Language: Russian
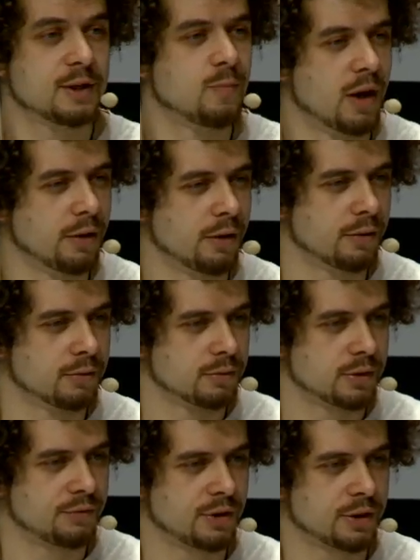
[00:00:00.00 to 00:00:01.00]
есть баннеры
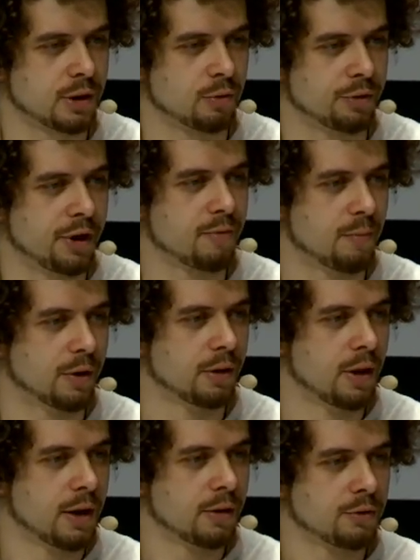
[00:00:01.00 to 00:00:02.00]
со всех сторон, реклама.
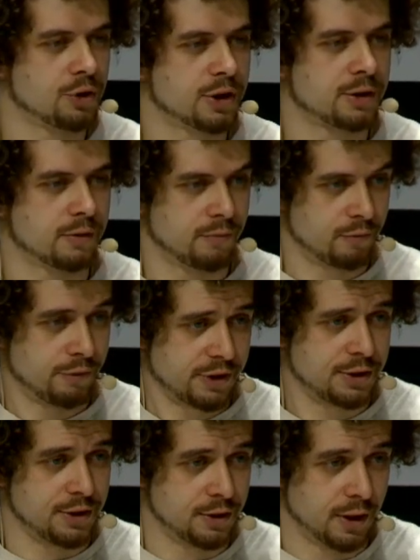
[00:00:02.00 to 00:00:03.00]
Часто в
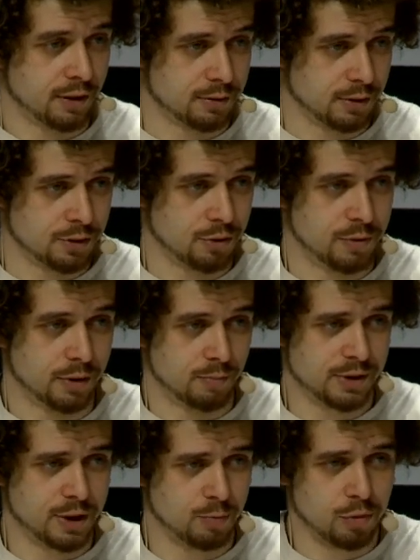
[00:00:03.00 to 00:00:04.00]
России так особенно.
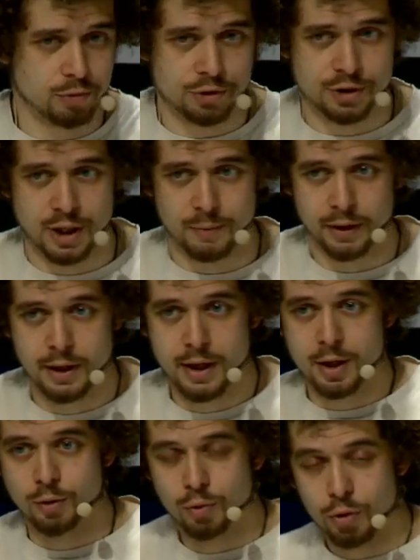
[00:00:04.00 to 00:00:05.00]
Баскетбол то же самое.
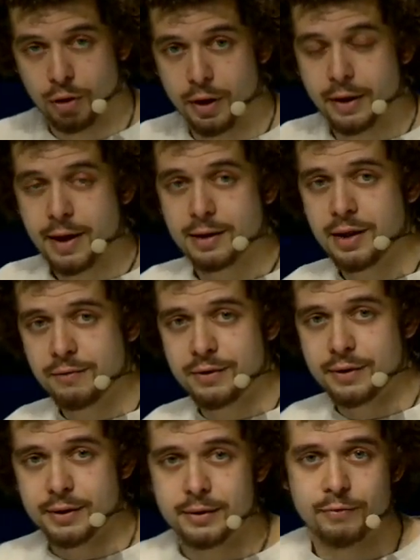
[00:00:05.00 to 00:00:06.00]
Но когда
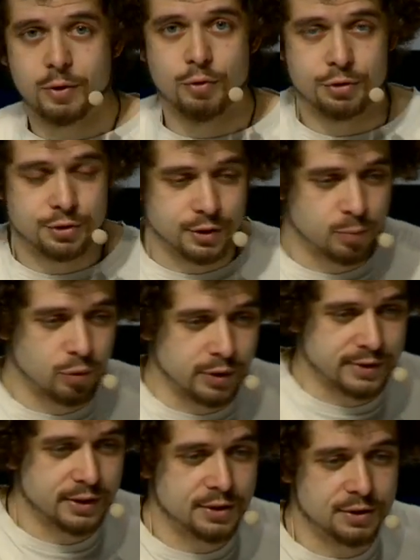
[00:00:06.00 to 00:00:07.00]
вы выходите на
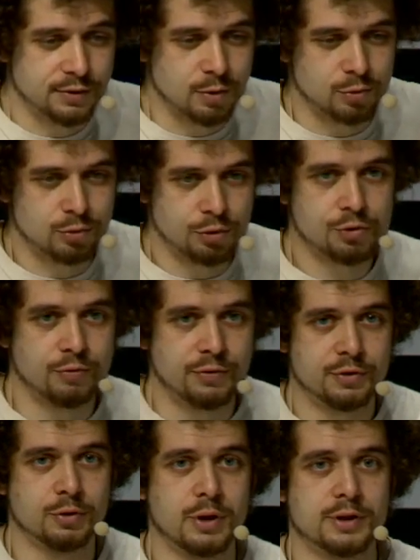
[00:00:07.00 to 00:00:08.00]
поле, садитесь в какую точку,
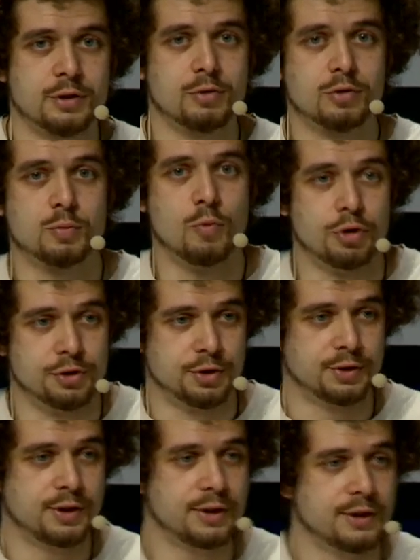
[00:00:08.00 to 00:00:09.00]
вы всегда все равно
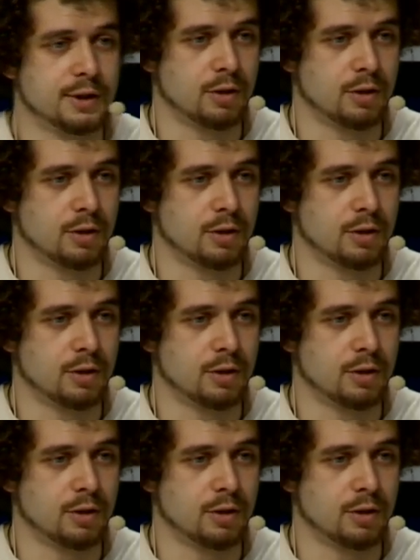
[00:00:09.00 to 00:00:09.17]
смотрите, где есть